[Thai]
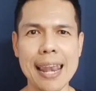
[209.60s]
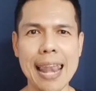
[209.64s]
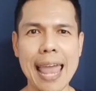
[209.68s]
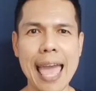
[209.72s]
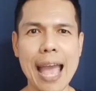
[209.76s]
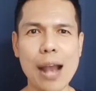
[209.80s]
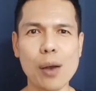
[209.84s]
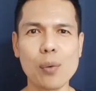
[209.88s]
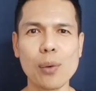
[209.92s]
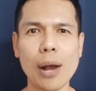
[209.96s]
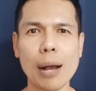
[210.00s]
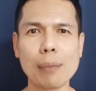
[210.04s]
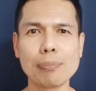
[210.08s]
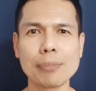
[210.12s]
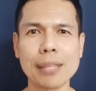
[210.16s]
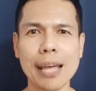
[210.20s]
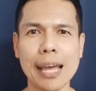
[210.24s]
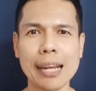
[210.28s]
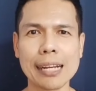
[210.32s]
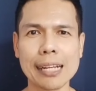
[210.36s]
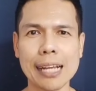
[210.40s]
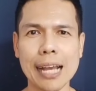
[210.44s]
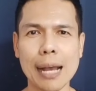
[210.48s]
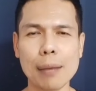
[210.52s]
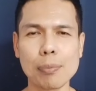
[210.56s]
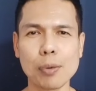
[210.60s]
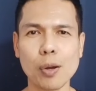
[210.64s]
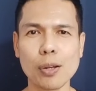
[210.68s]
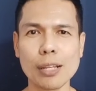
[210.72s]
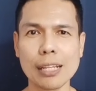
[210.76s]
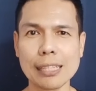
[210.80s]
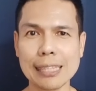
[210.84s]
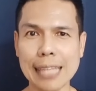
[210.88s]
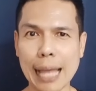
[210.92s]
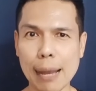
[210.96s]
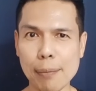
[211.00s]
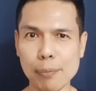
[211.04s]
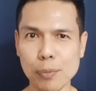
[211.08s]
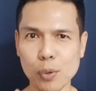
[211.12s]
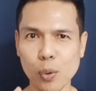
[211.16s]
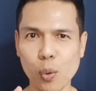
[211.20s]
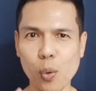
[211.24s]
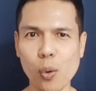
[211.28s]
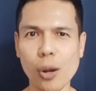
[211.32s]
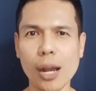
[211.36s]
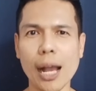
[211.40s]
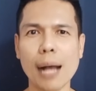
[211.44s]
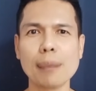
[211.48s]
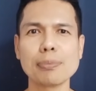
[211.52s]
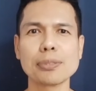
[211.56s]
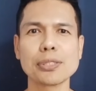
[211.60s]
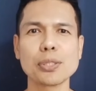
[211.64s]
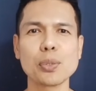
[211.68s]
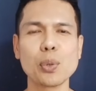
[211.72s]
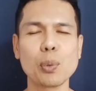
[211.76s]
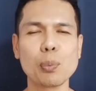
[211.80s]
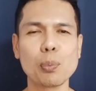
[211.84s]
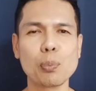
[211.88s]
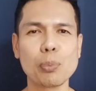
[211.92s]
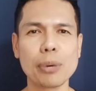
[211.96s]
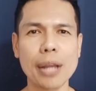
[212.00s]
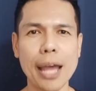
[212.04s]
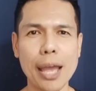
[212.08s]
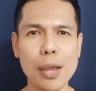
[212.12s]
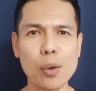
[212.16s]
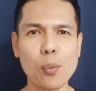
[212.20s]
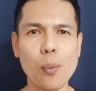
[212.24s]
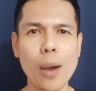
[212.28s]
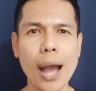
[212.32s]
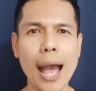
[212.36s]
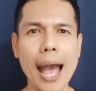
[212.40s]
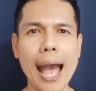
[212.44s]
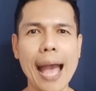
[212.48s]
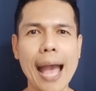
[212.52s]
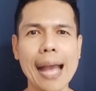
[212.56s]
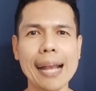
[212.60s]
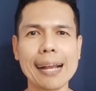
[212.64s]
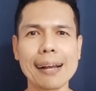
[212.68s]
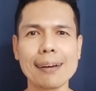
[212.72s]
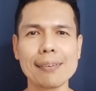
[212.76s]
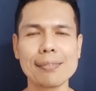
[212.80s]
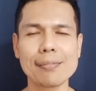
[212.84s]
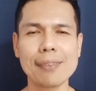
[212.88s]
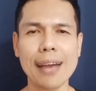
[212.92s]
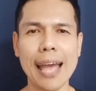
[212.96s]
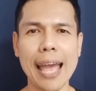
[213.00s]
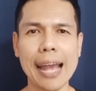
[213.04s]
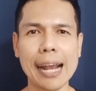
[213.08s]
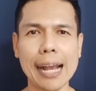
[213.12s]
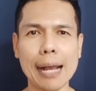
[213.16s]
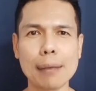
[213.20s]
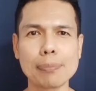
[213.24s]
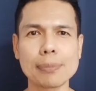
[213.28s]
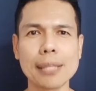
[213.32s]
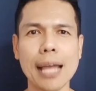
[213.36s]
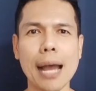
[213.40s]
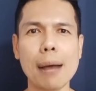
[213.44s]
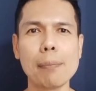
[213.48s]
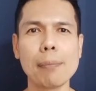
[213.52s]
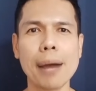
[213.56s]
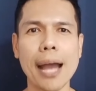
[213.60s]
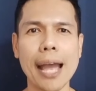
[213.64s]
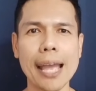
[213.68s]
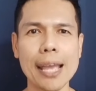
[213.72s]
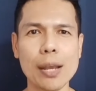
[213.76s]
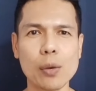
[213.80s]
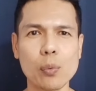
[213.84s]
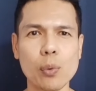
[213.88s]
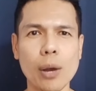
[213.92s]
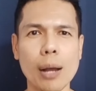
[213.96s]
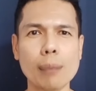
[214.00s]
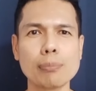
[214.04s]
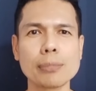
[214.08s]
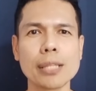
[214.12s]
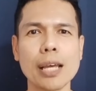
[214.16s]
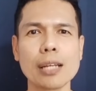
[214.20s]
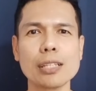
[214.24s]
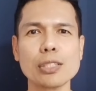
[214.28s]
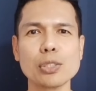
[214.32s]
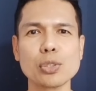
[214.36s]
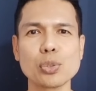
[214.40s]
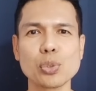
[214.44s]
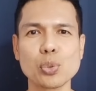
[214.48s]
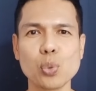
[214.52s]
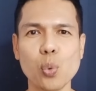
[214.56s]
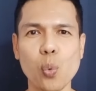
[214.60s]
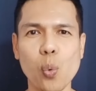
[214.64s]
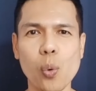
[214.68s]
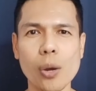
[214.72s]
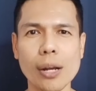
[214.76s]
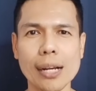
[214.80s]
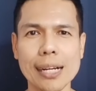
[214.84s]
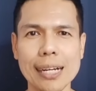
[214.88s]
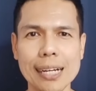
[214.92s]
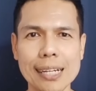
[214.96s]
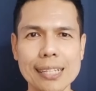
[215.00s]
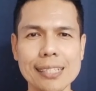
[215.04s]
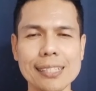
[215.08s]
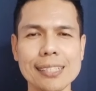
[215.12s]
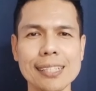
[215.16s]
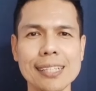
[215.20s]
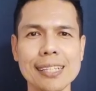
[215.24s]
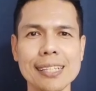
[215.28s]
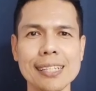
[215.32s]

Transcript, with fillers: และความดันครับก็จะต่ำลงครับสรุปได้ว่ากาแฟครับทำให้ความดันสูงขึ้น